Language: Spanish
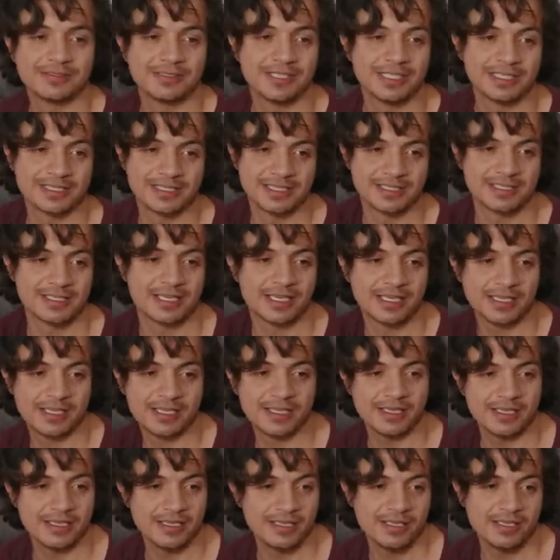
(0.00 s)
Ya estás pues
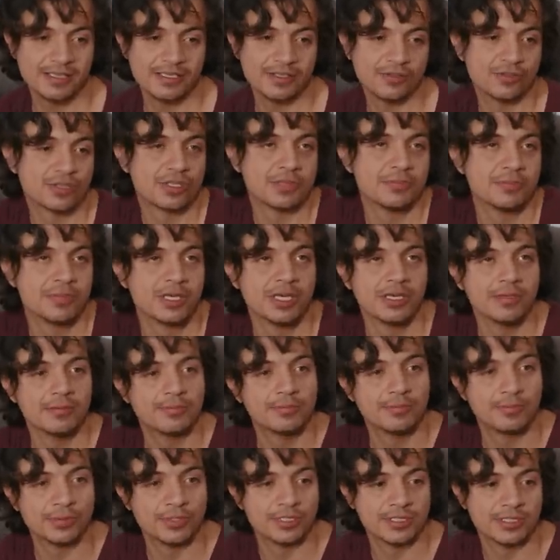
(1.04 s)
aquí, yo
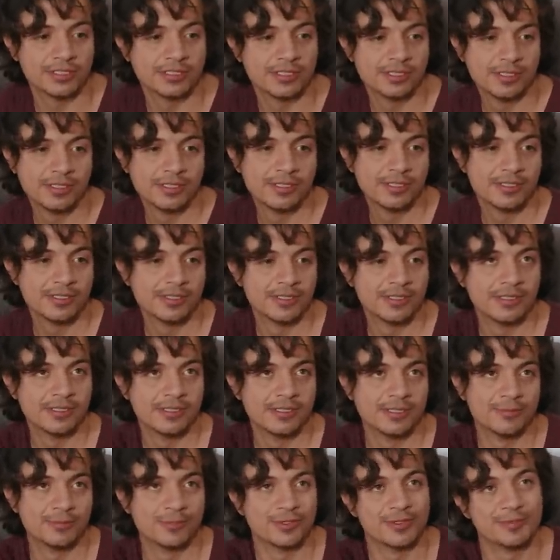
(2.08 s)
también, pues
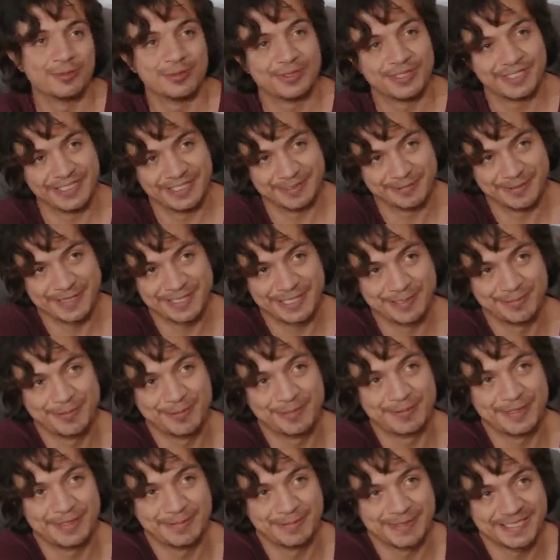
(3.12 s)
podemos tener más tiempo
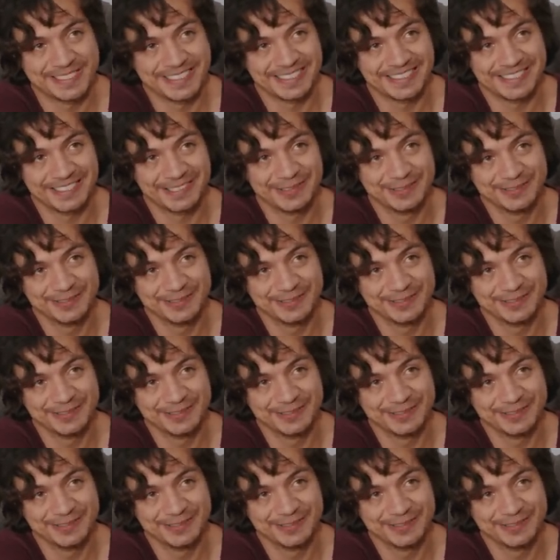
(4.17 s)
para pasarla